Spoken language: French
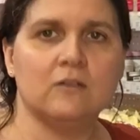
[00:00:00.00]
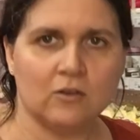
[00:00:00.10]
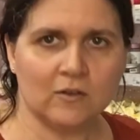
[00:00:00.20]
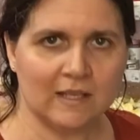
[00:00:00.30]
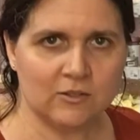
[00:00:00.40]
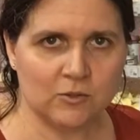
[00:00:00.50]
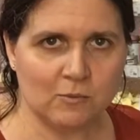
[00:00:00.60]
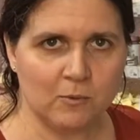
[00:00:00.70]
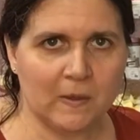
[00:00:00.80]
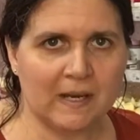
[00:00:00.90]
rendre quelque chose de
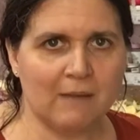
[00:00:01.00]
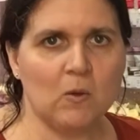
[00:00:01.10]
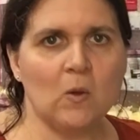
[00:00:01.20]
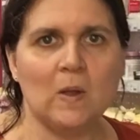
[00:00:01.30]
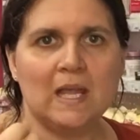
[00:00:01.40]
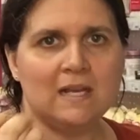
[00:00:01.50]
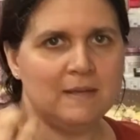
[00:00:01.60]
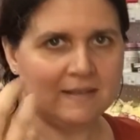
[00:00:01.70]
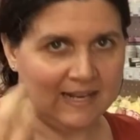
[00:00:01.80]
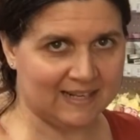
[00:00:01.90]
plus crémeux et
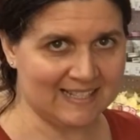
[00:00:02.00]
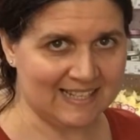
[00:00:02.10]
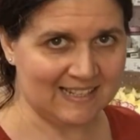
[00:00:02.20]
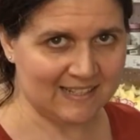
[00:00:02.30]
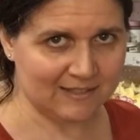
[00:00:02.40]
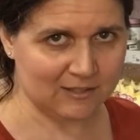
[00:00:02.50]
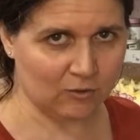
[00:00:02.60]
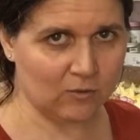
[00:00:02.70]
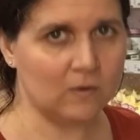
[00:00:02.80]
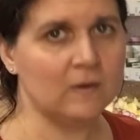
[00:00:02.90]
limiter la
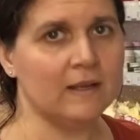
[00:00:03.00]
cristallisation